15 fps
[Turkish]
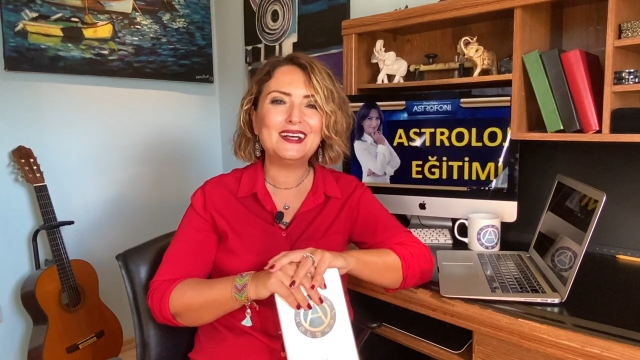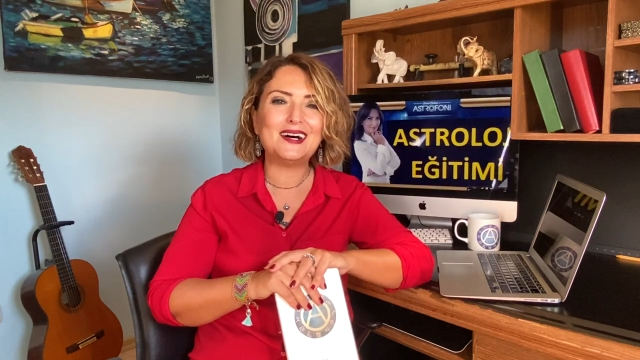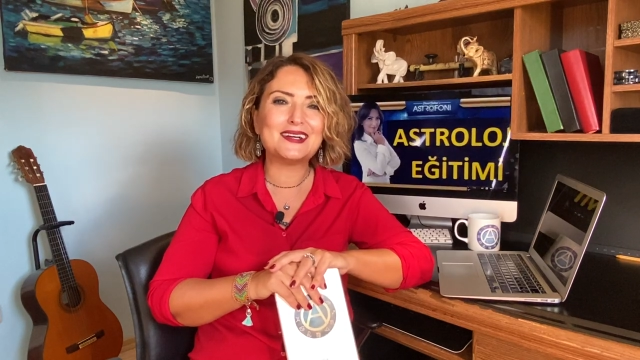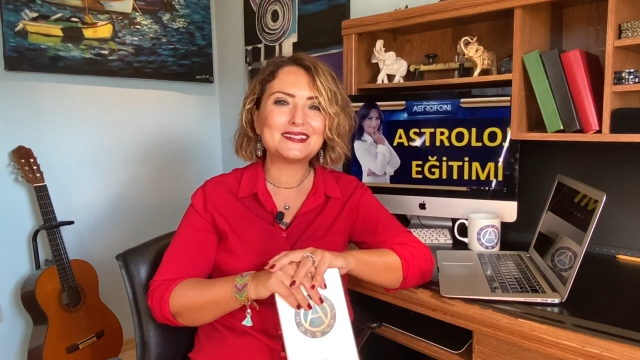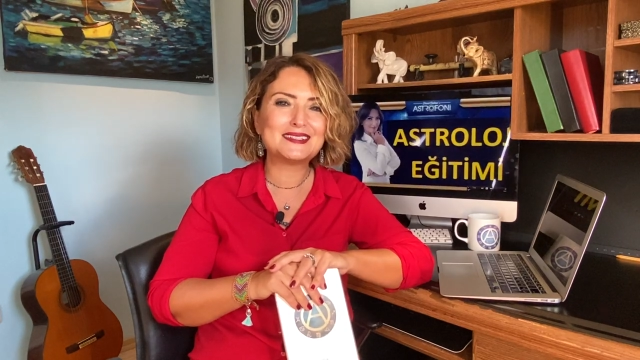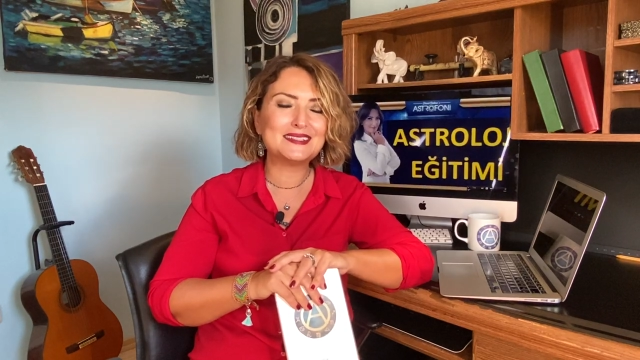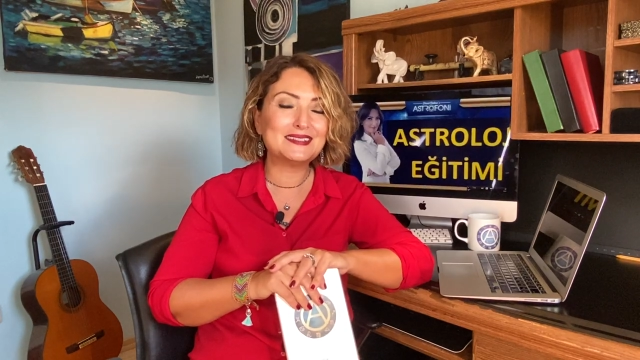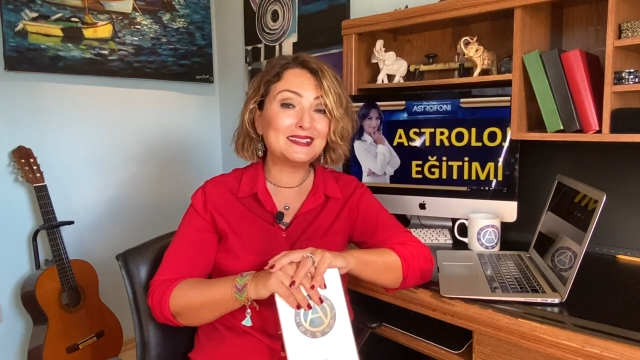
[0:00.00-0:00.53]

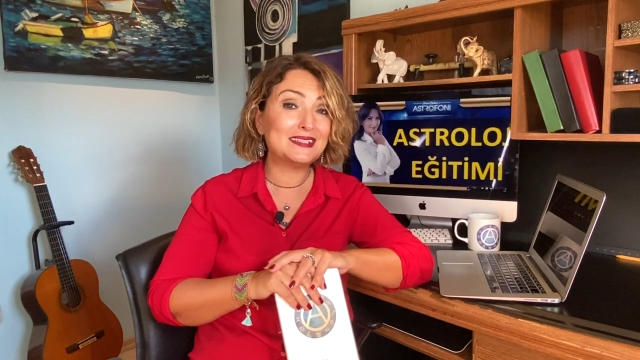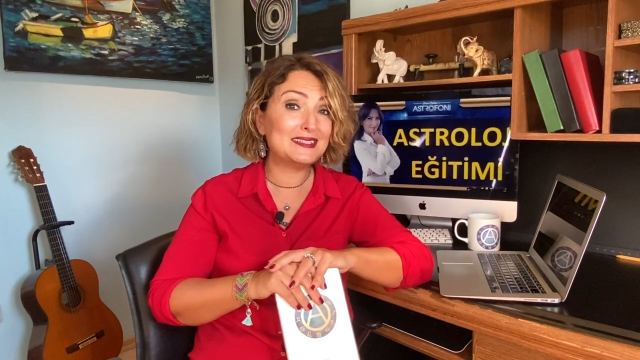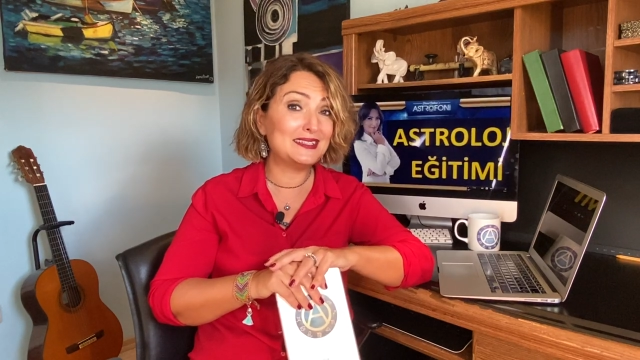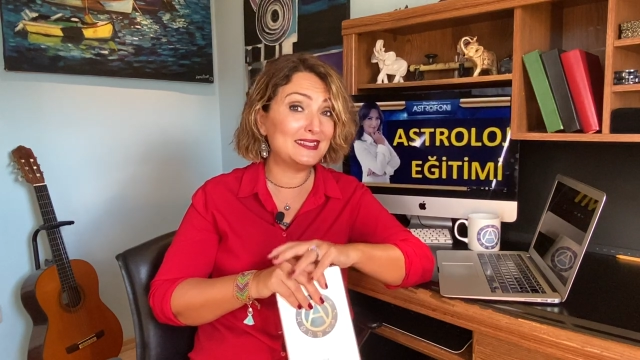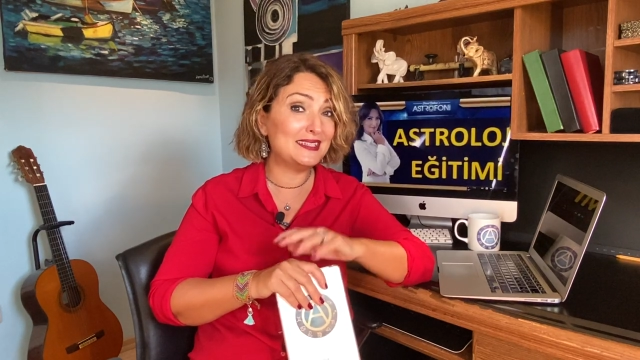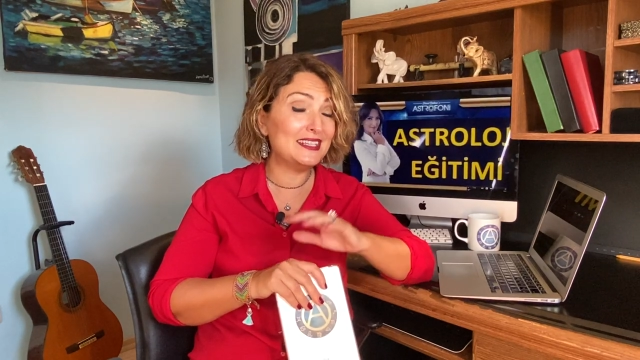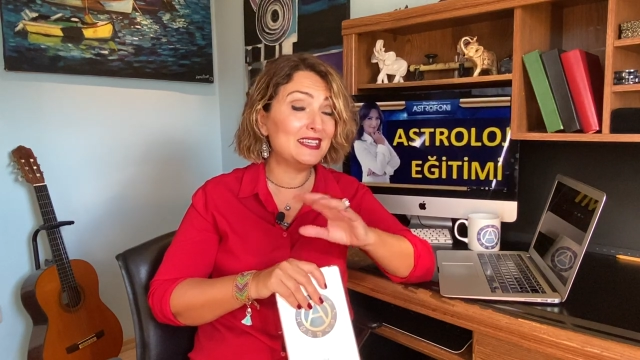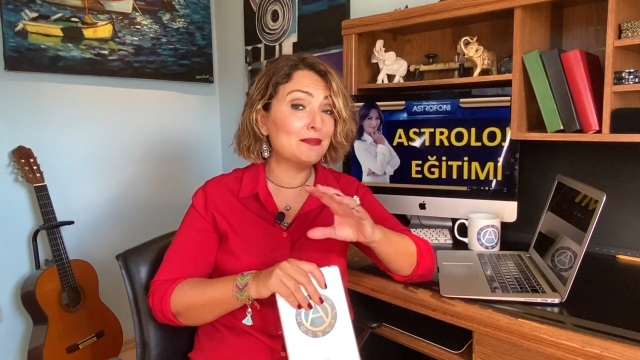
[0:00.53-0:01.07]
Aslında
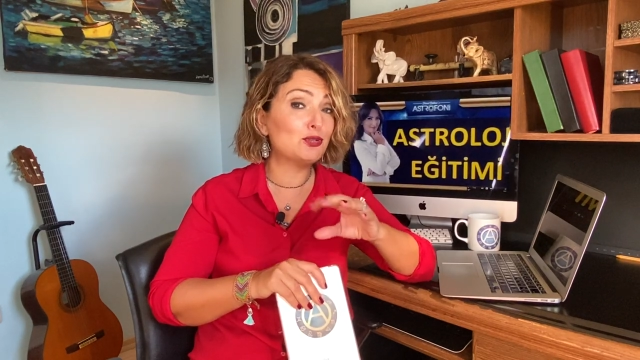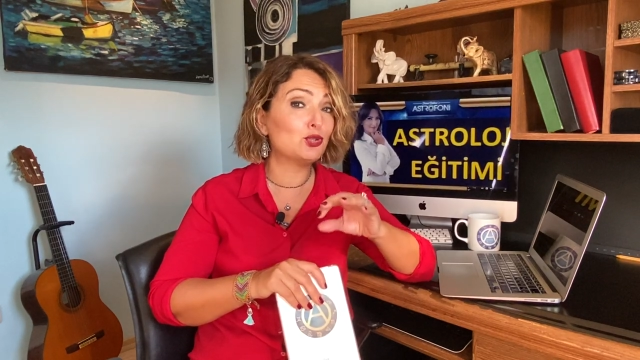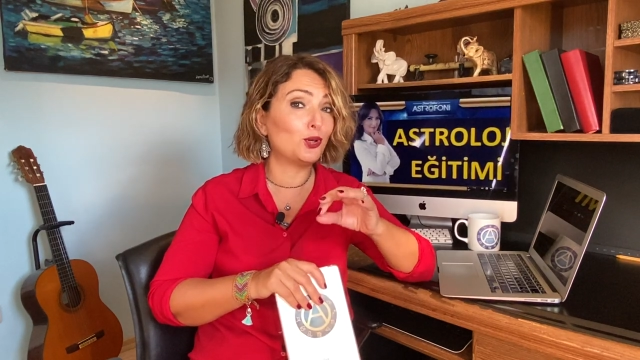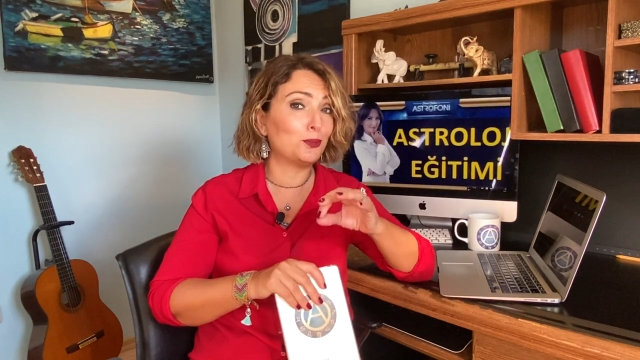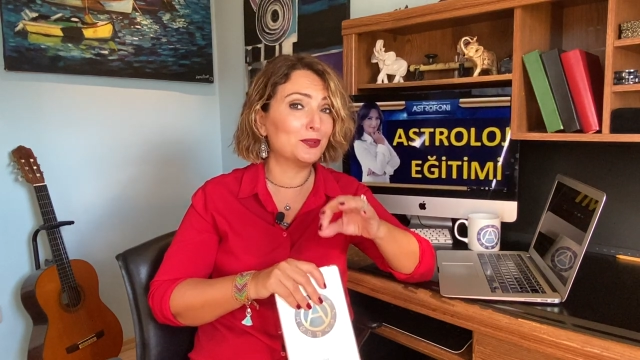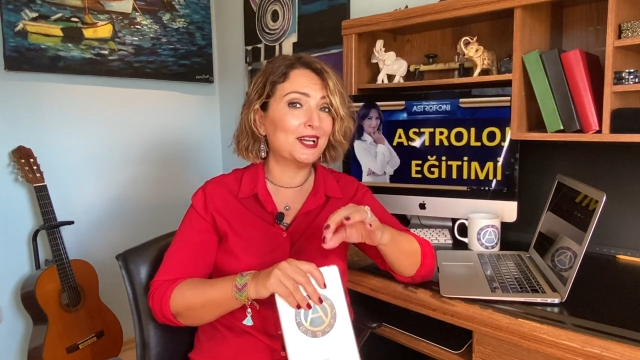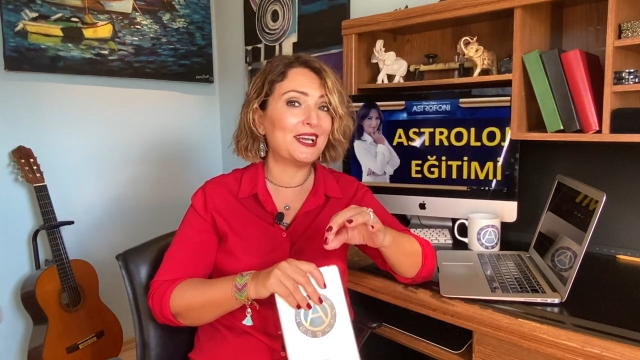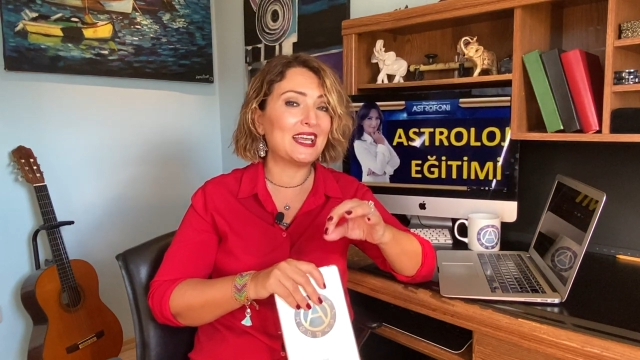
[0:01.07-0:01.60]
sizin gibi
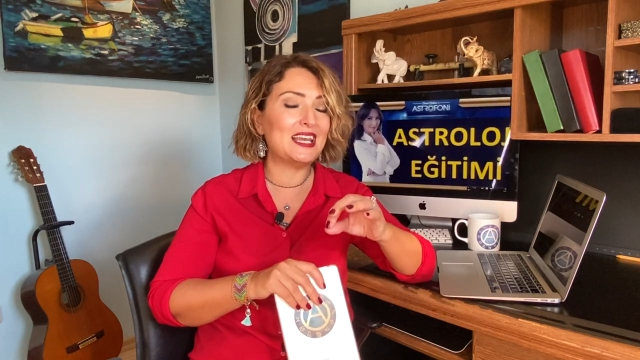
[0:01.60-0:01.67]
toprak